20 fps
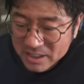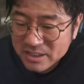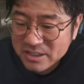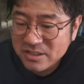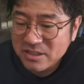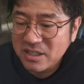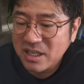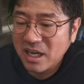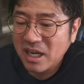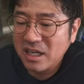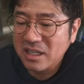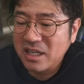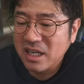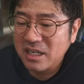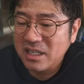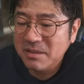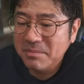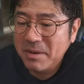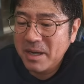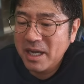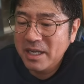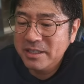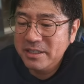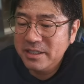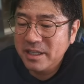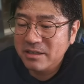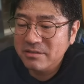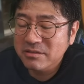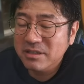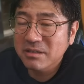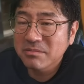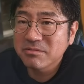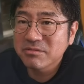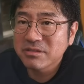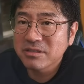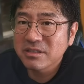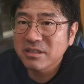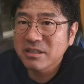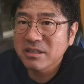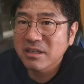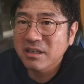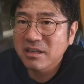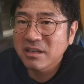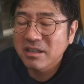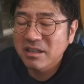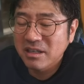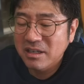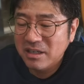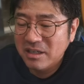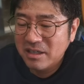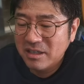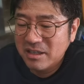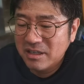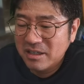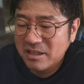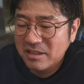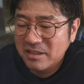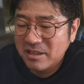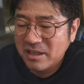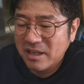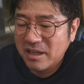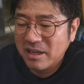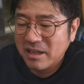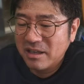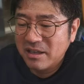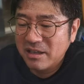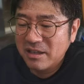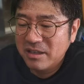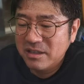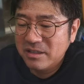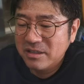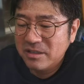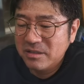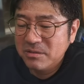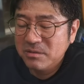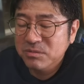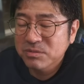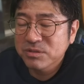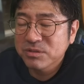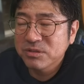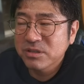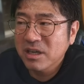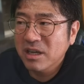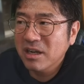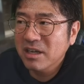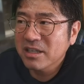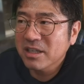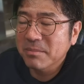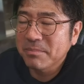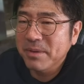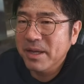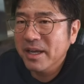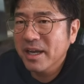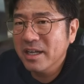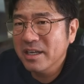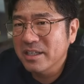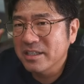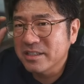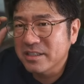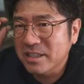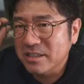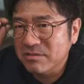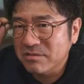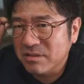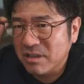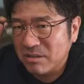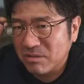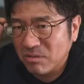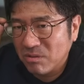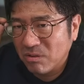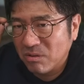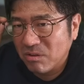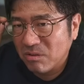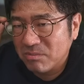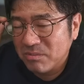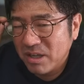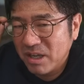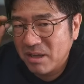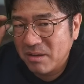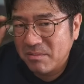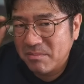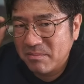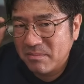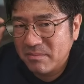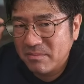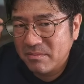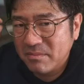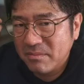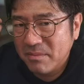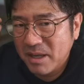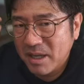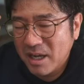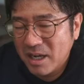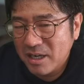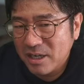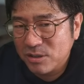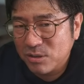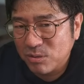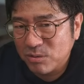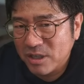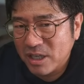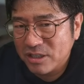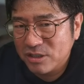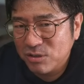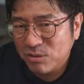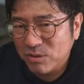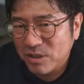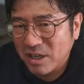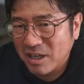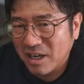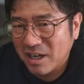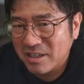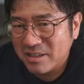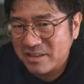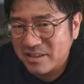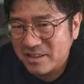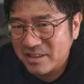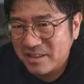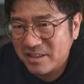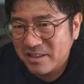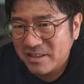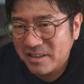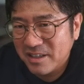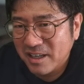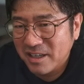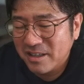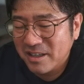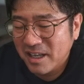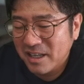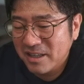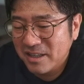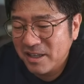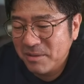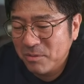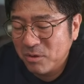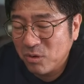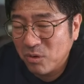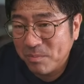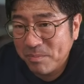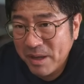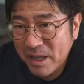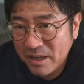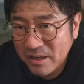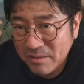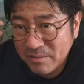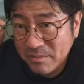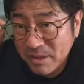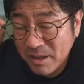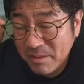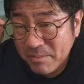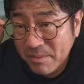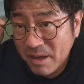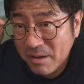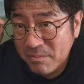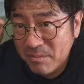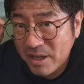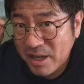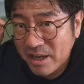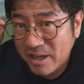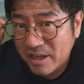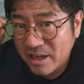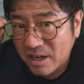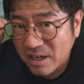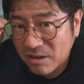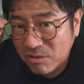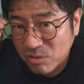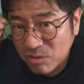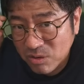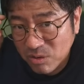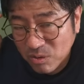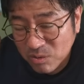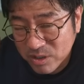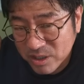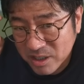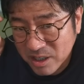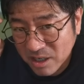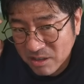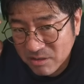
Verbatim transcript: いつか当たり前になるかもしれない。ね。普通に考えたらメガネしてるけど、ね、メガネと同じような感じ。なんでもこう、ね、目見えへんからこれを補う。